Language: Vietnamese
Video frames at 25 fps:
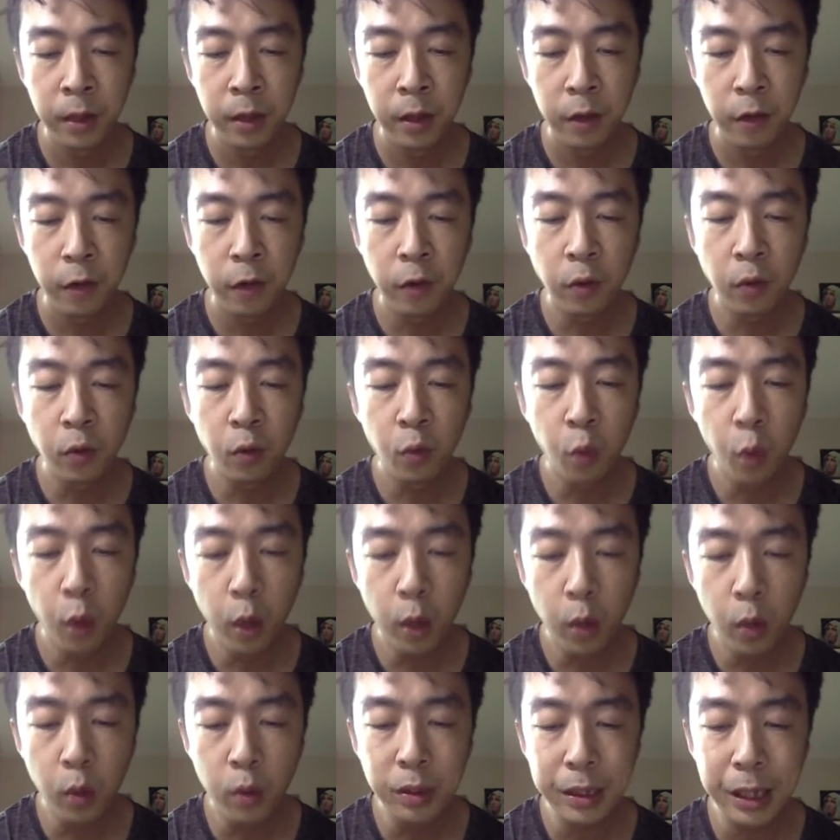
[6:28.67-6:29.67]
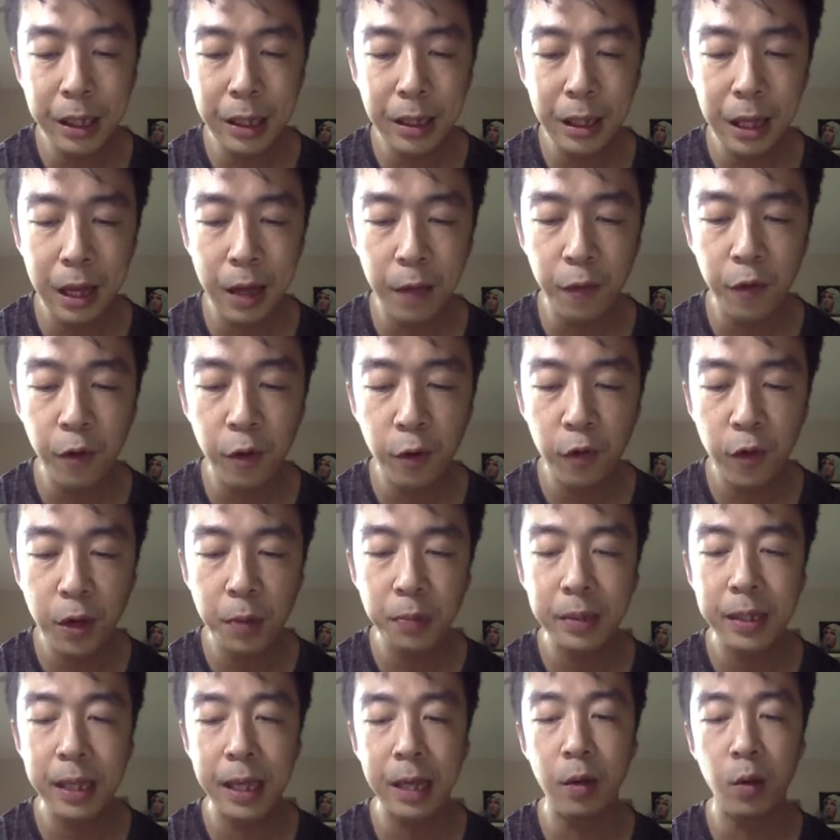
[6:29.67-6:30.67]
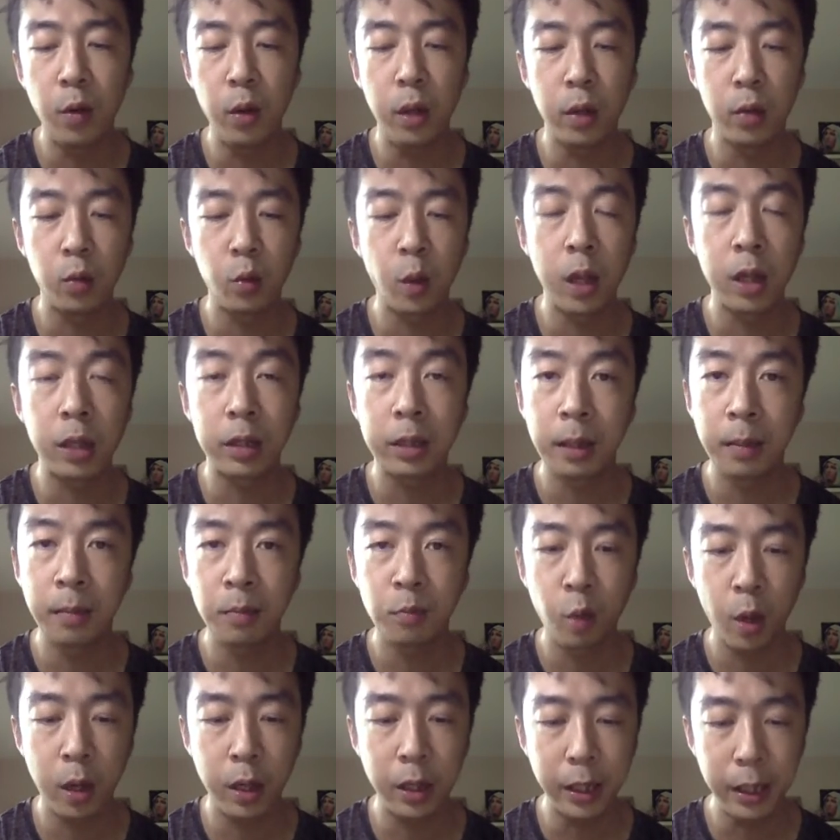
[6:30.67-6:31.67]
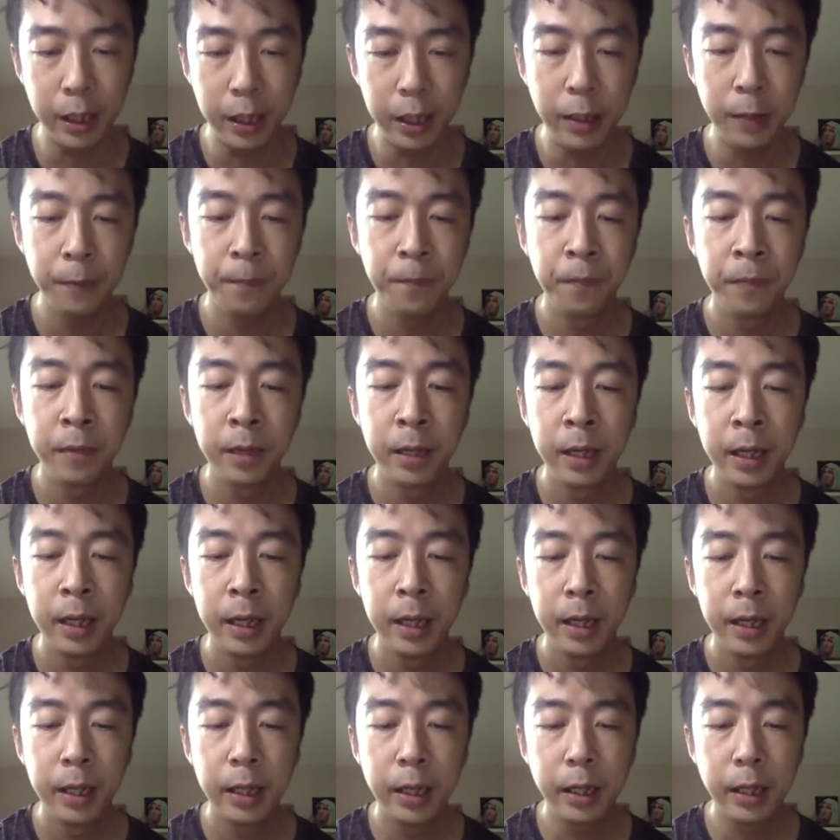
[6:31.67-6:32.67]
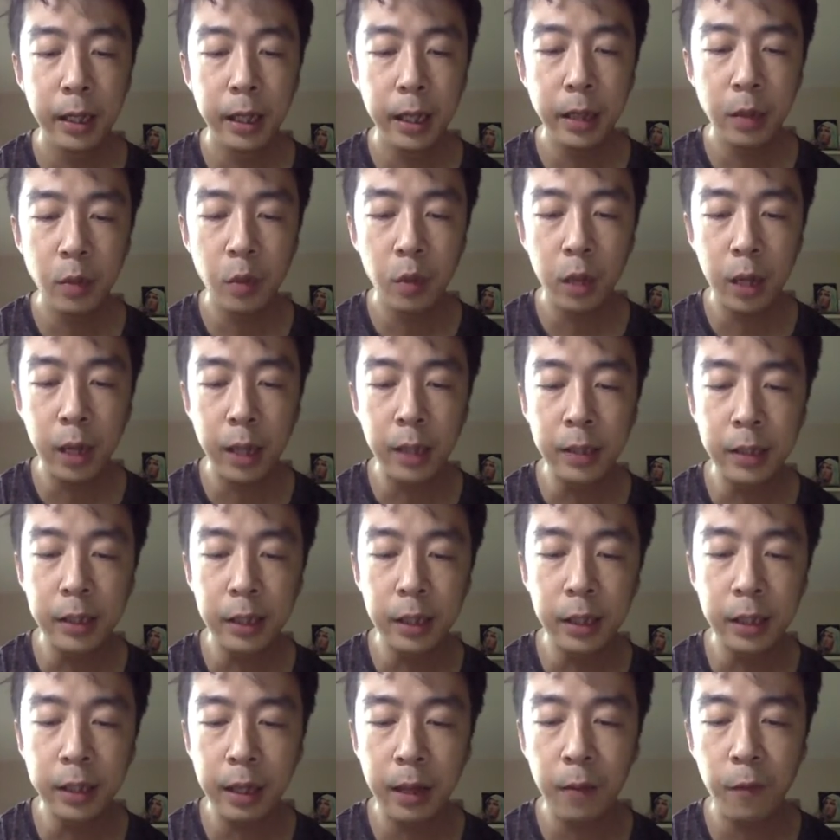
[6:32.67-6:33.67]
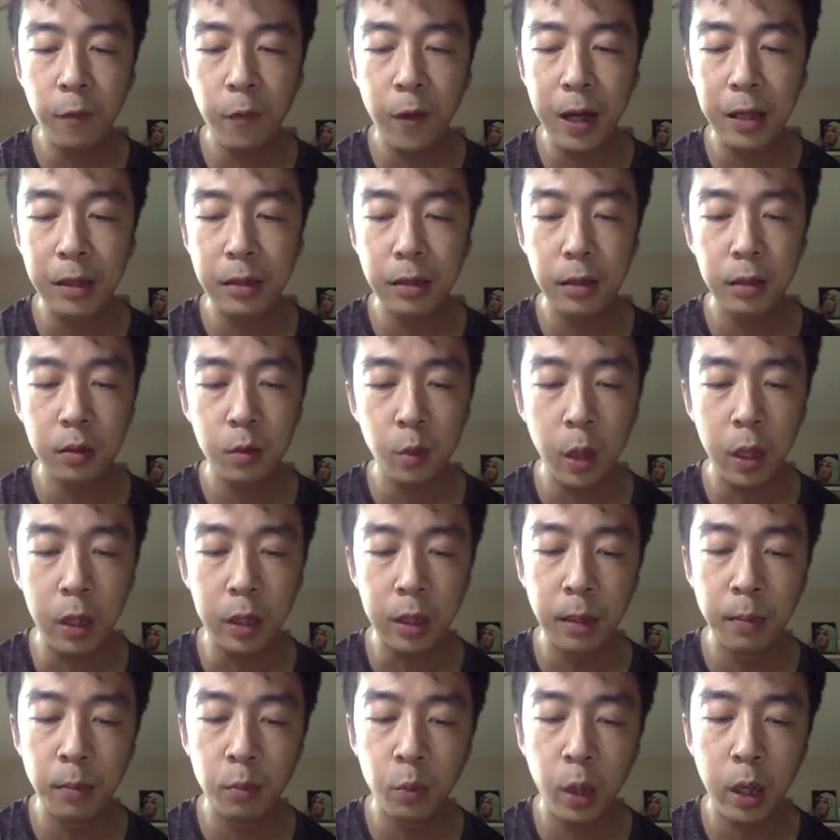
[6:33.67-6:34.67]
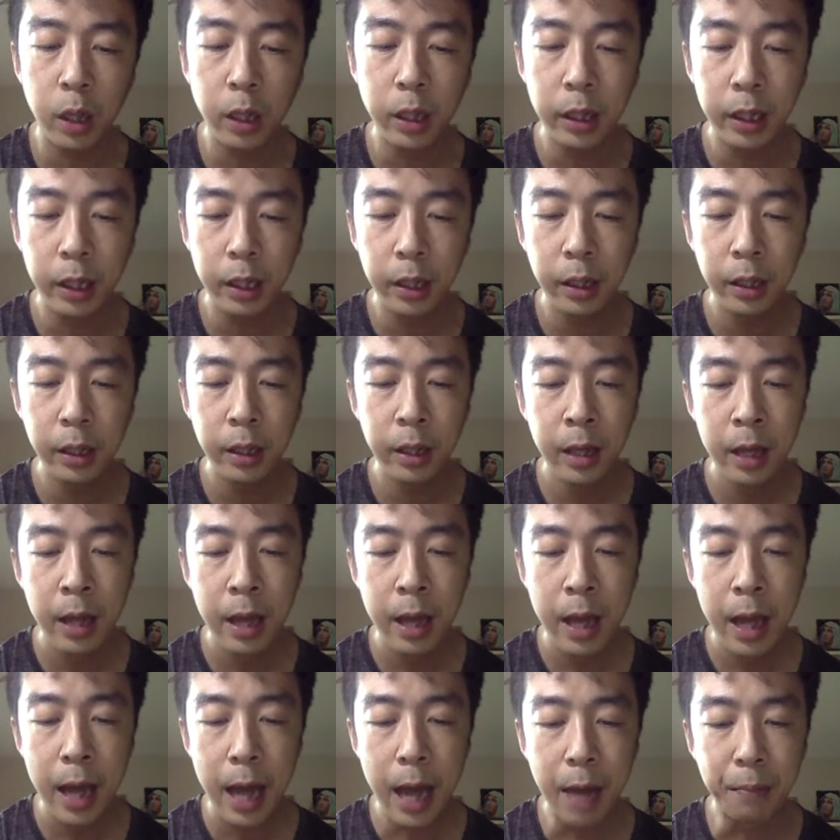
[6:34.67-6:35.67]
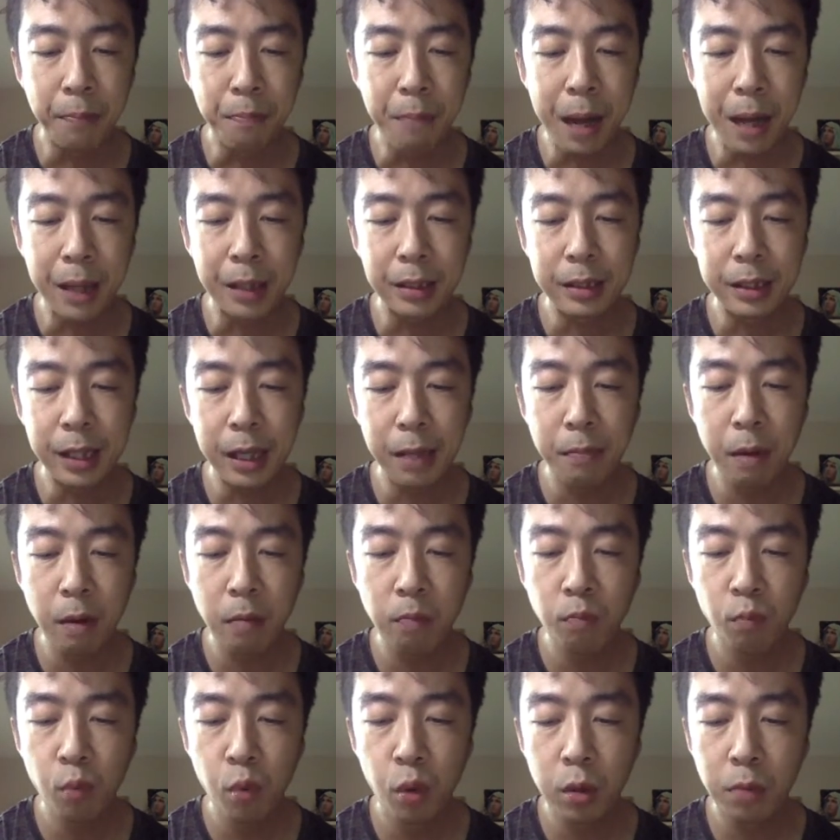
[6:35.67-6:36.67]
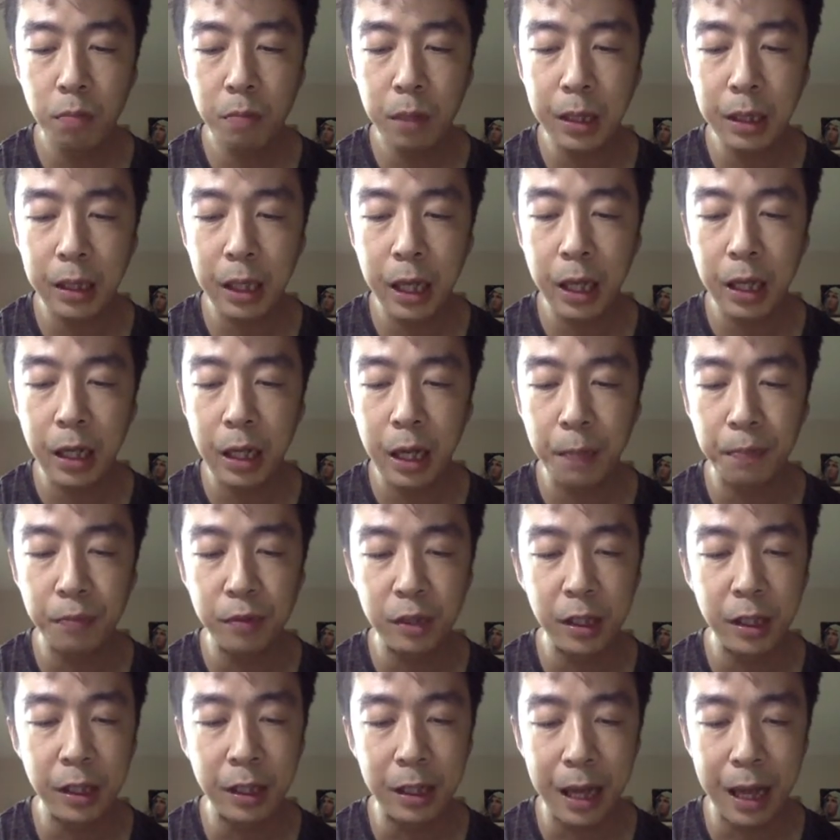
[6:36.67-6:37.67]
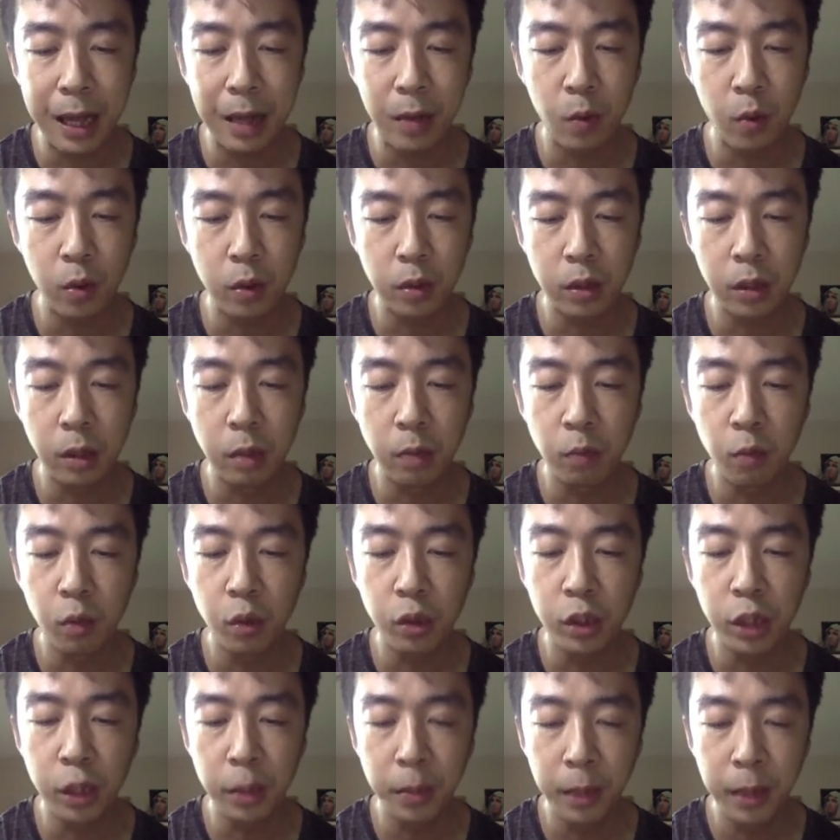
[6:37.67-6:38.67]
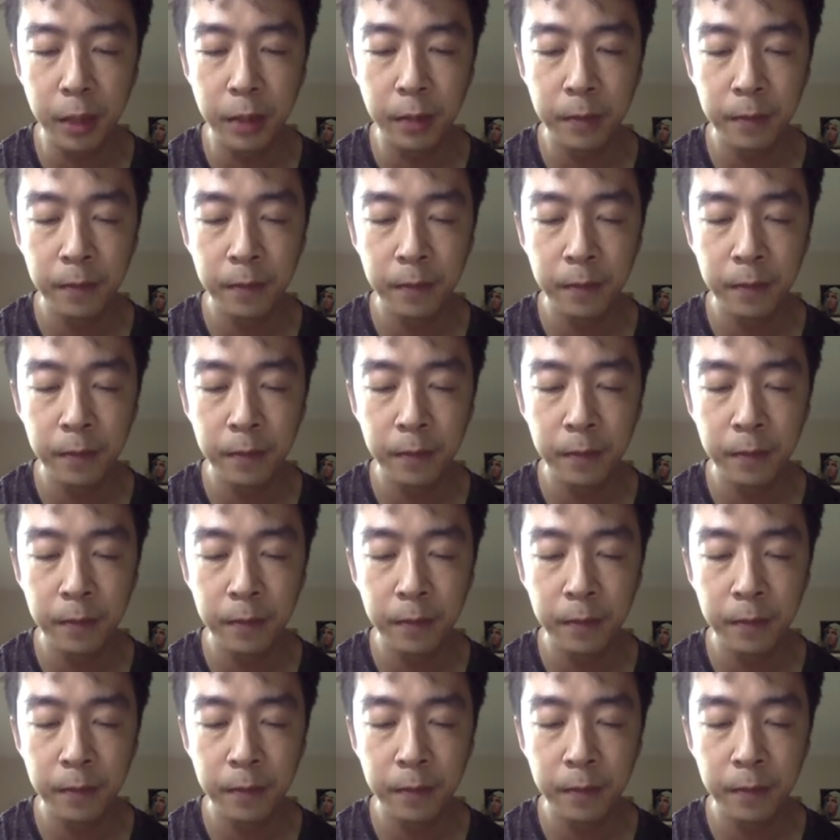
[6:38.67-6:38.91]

phần cuối cuốn sách là phương pháp rèn luyện toàn tâm toàn ý đi hết cuộc hành trình khám phá sự toàn tâm toàn ý hẳn bạn sẽ mong muốn bắt tay lập trình lại cuộc sống của chính mình